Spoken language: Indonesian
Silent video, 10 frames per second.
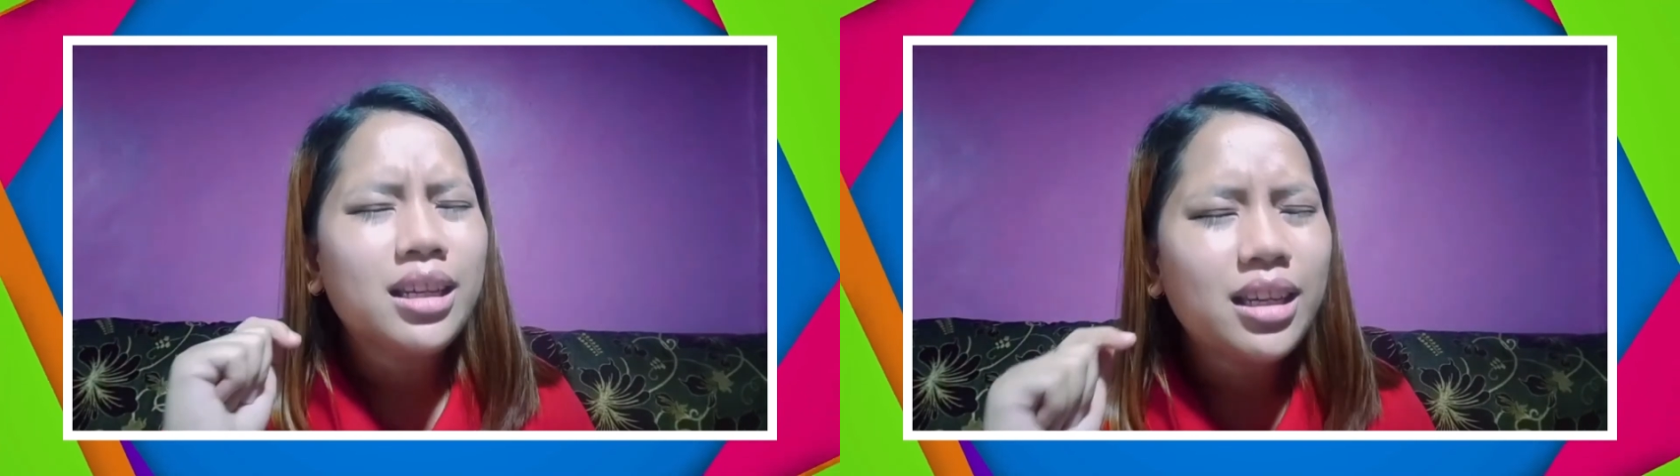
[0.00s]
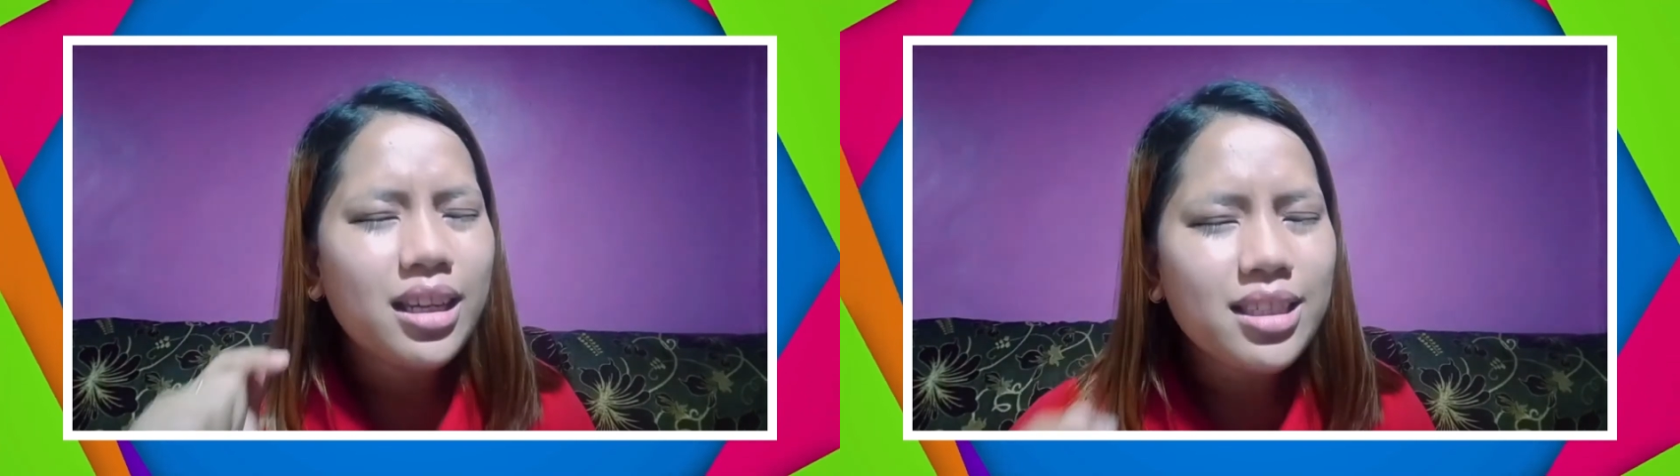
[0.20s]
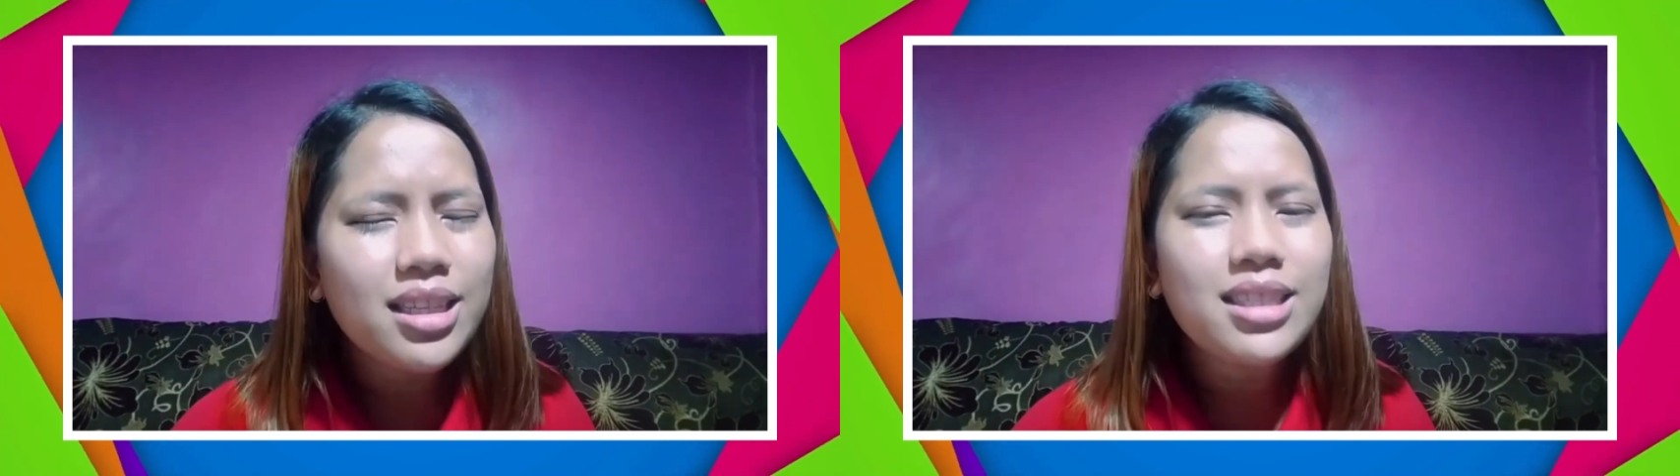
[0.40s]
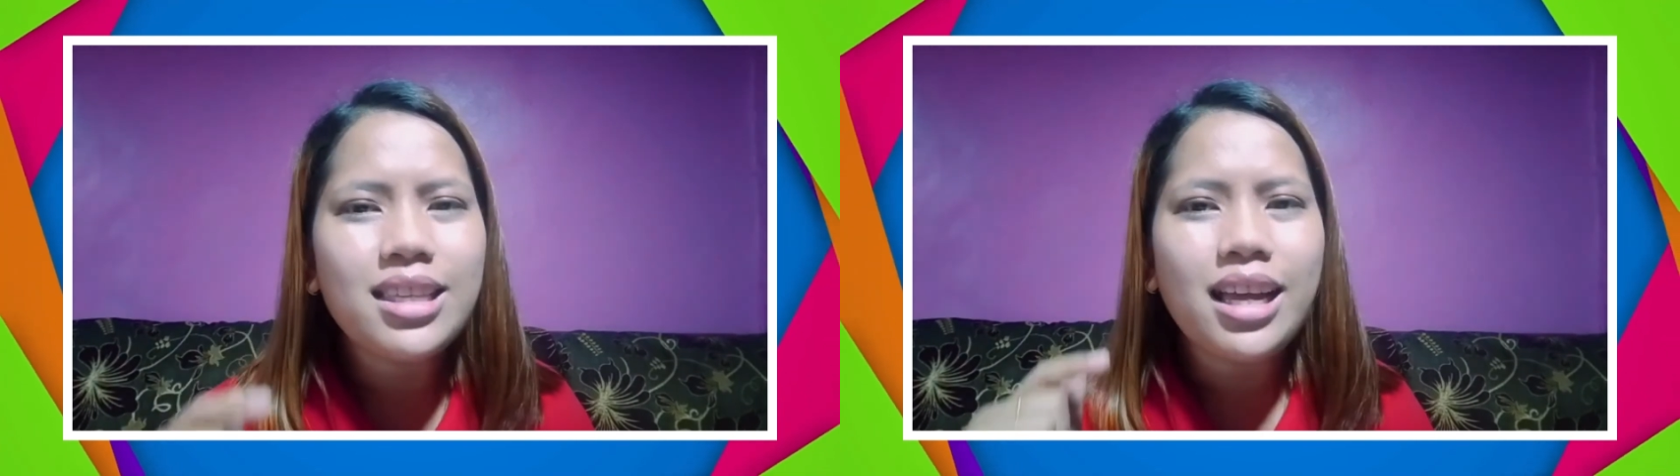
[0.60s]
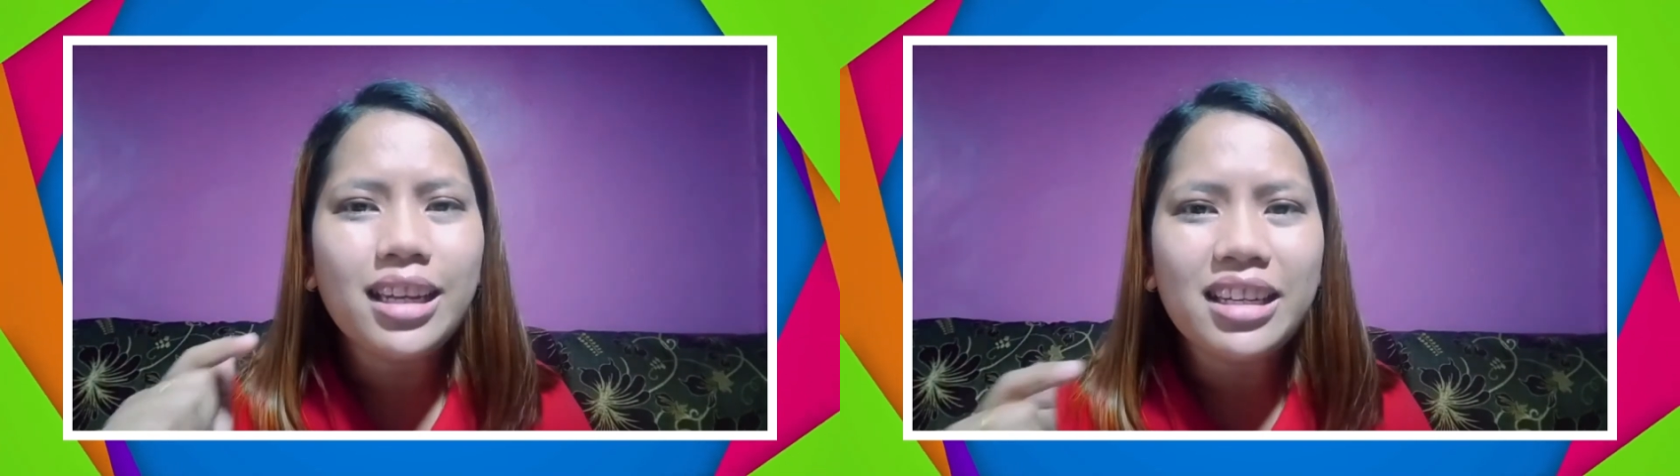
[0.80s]
dia
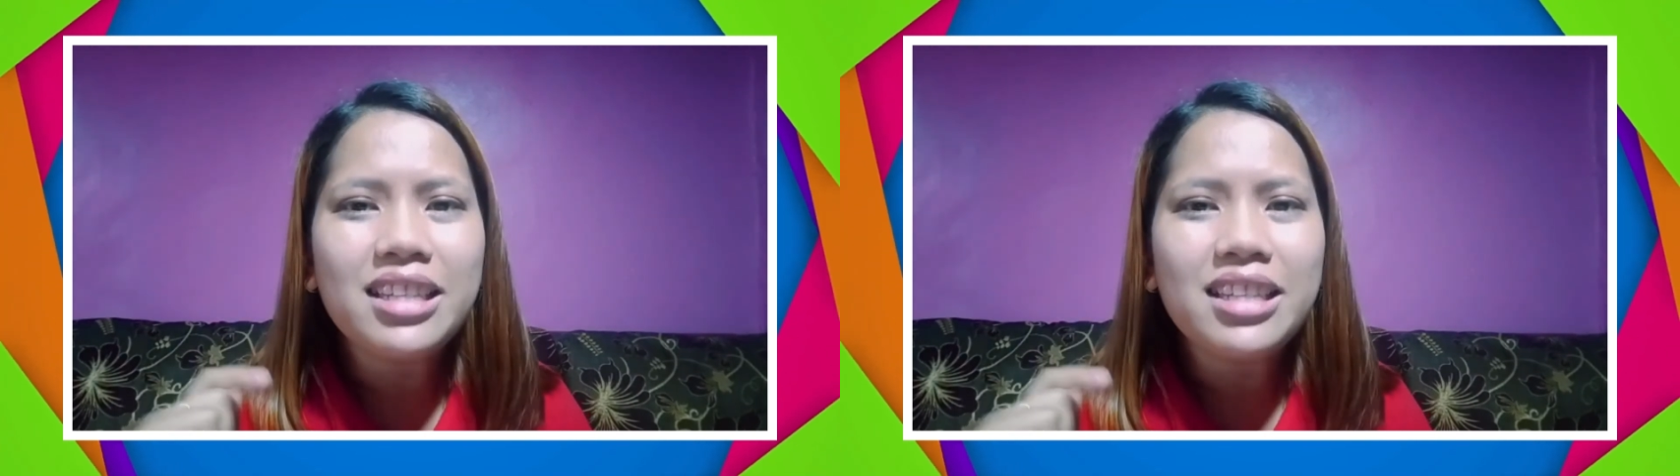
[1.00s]
siksa dan